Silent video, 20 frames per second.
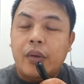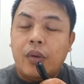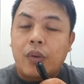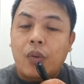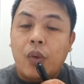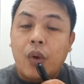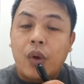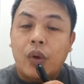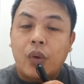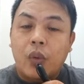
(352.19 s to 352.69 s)

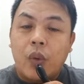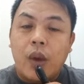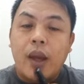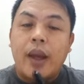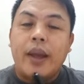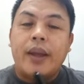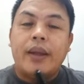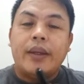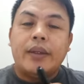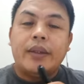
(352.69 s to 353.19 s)

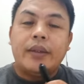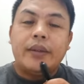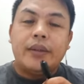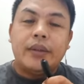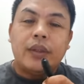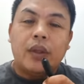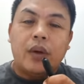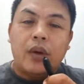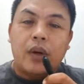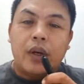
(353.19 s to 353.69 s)
worldwide
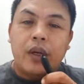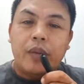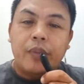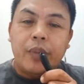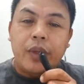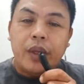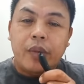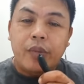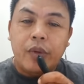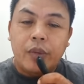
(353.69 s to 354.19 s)
or
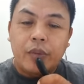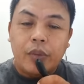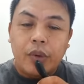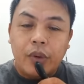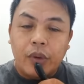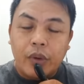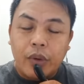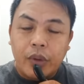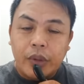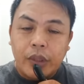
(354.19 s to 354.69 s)
i-PM nyo
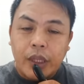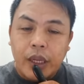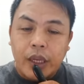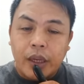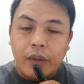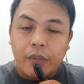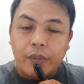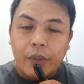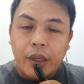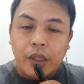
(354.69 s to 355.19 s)
po ako sa
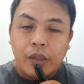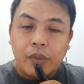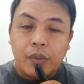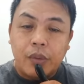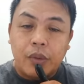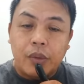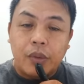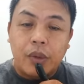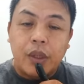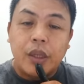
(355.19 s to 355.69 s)
aking
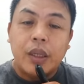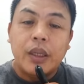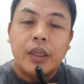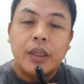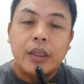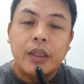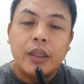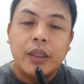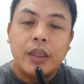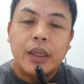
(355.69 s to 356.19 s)
Facebook
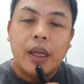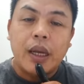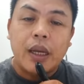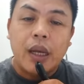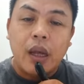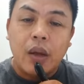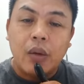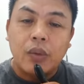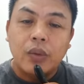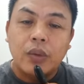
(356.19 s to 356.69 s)

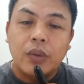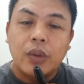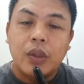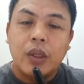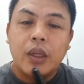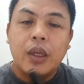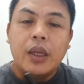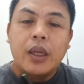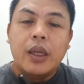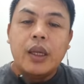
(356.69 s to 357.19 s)
account
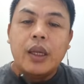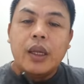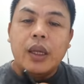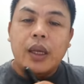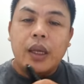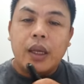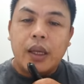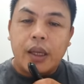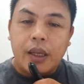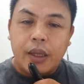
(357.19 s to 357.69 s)

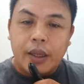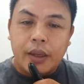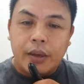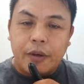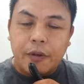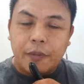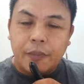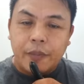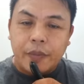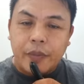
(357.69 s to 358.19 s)

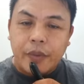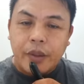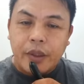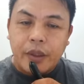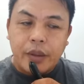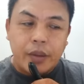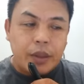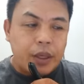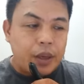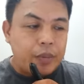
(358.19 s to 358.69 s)
uh, ah,
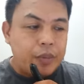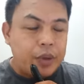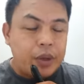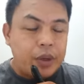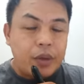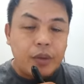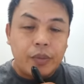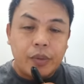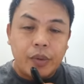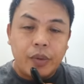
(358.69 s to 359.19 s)
sabi
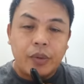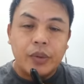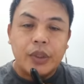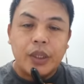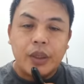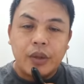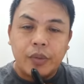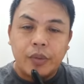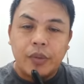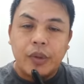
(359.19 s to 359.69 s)
nyo po kung
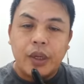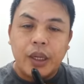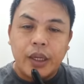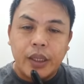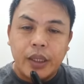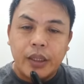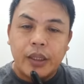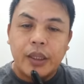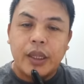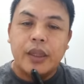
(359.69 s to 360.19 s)
saan nyo po
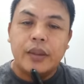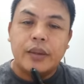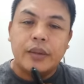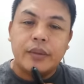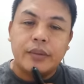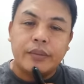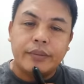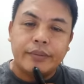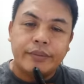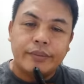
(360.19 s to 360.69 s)
nakita
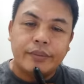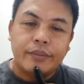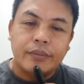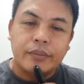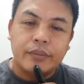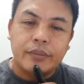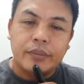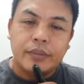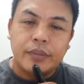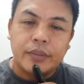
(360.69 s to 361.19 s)

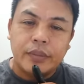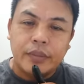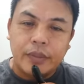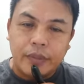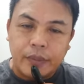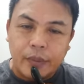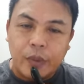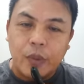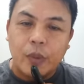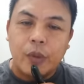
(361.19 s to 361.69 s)

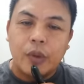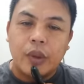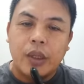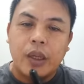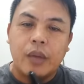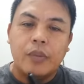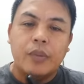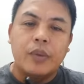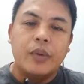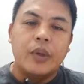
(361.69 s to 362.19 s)

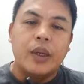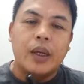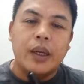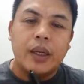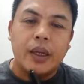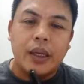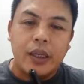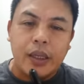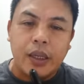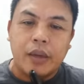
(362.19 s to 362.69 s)
pupuntahan po ng
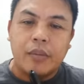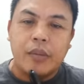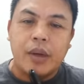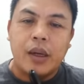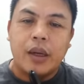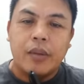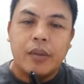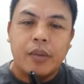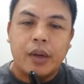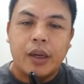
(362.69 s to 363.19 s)
kanyang
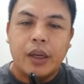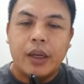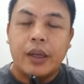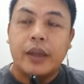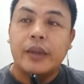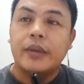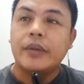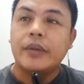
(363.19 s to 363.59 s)
mga kamag-anak